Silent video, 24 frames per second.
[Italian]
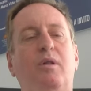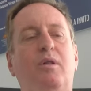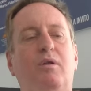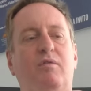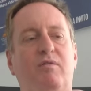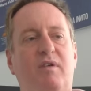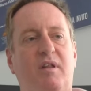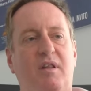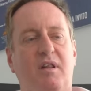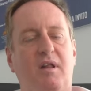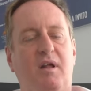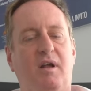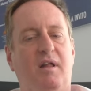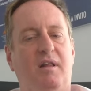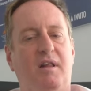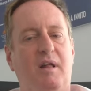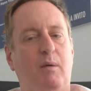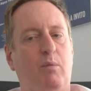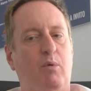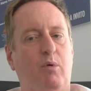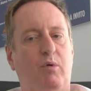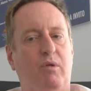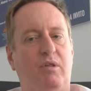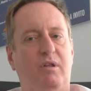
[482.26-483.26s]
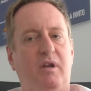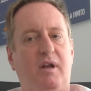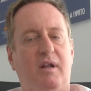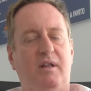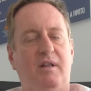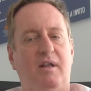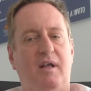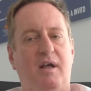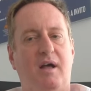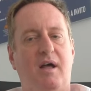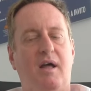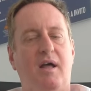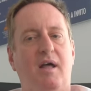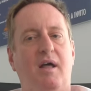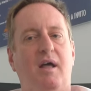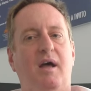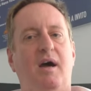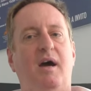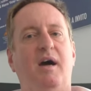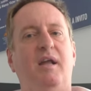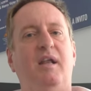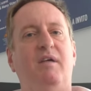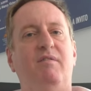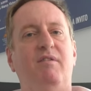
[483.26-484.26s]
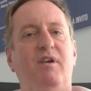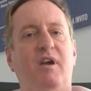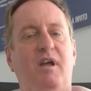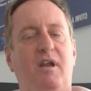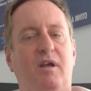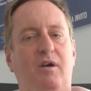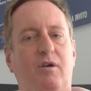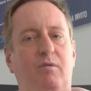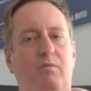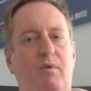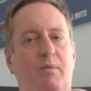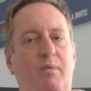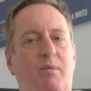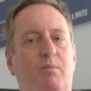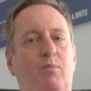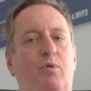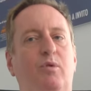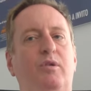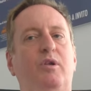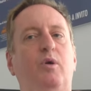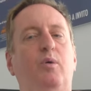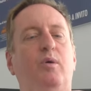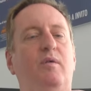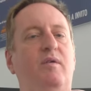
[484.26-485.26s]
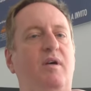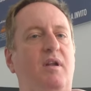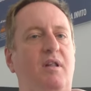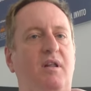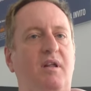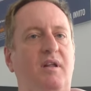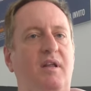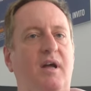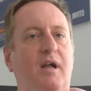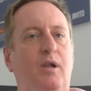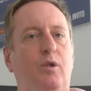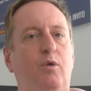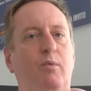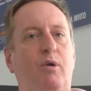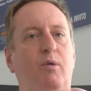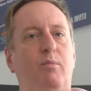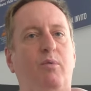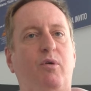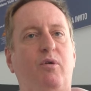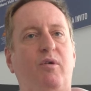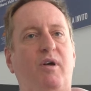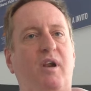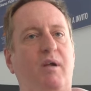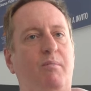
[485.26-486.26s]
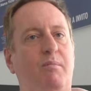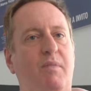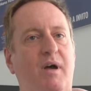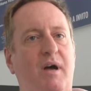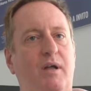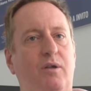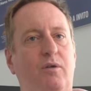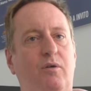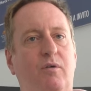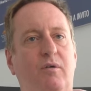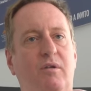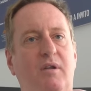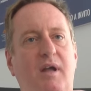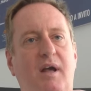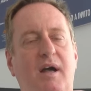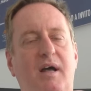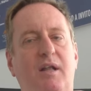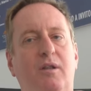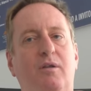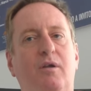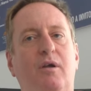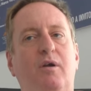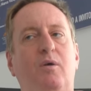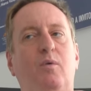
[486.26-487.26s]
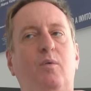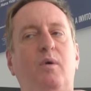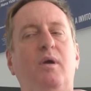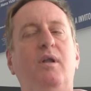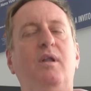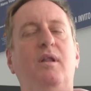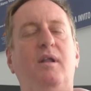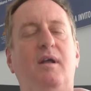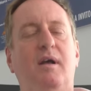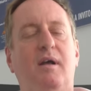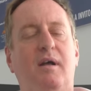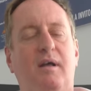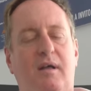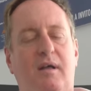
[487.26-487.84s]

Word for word: Questo fa sì che siamo costretti a, ad avere, come per molte università, il numero programmato ogni anno e quindi